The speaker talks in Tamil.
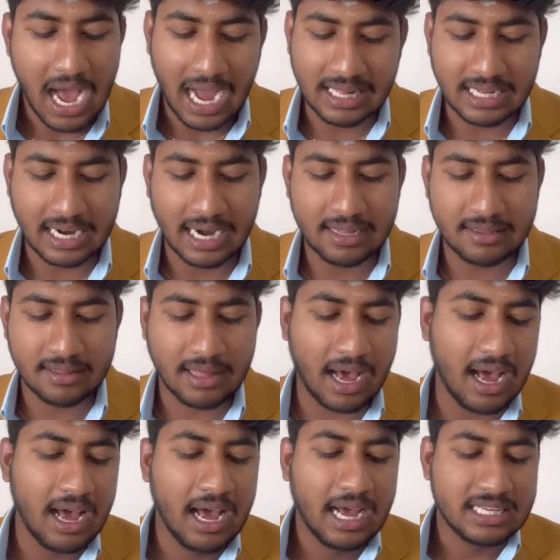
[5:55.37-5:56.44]
அதுக்கு அடுத்ததாக
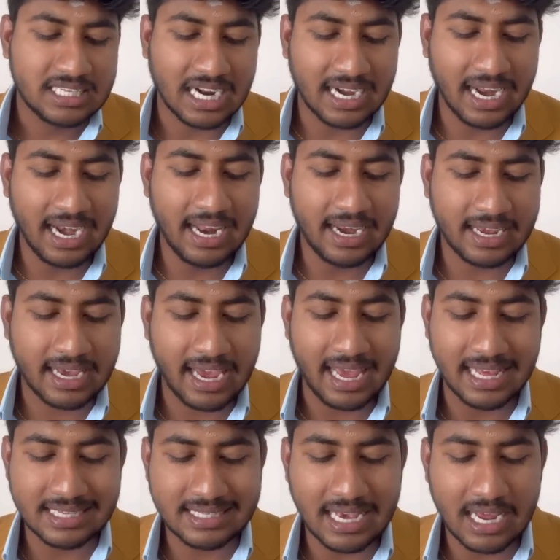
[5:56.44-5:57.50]
சென்னையில் இருக்க
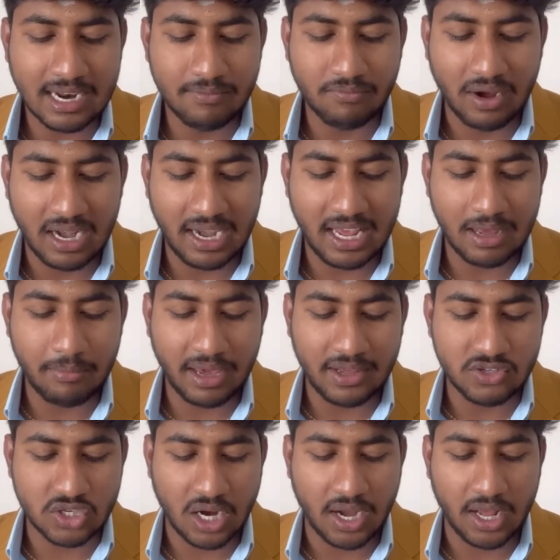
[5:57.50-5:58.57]
எஸ்ஆர்எம் வள்ளியம்மை
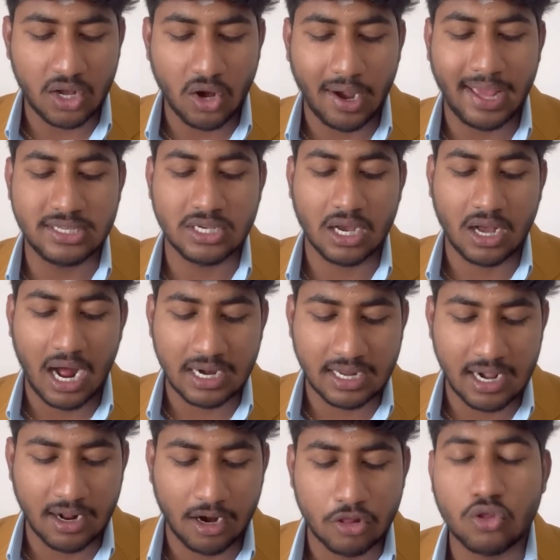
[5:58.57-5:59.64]
இன்ஜினியரிங் காலேஜ்
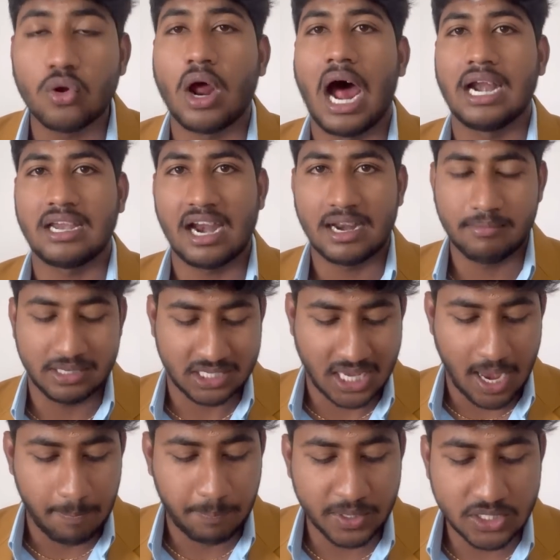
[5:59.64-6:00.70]
காட்டாங்குளத்தூர் அட்டானமஸ்
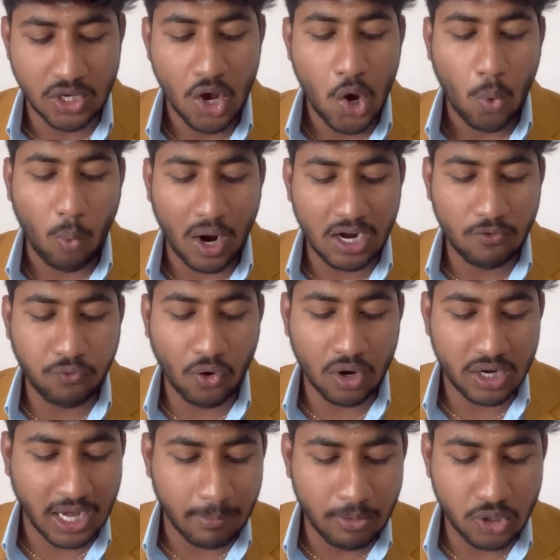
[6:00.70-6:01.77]
கேம்பஸ் ஒன் ஃபோர்
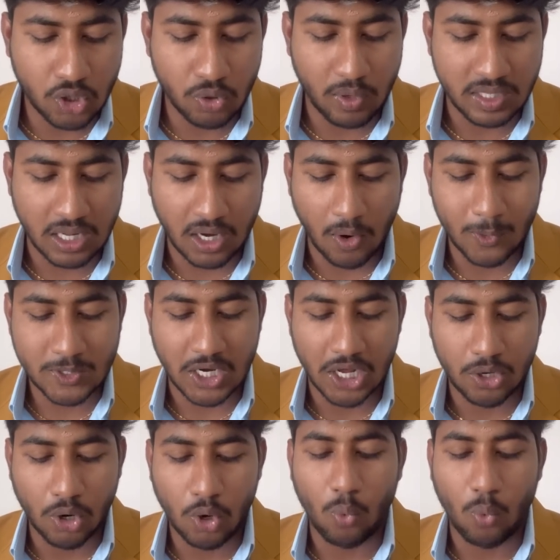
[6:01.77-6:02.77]
டபுள் டூ வந்து கவுன்சிலிங் கோட்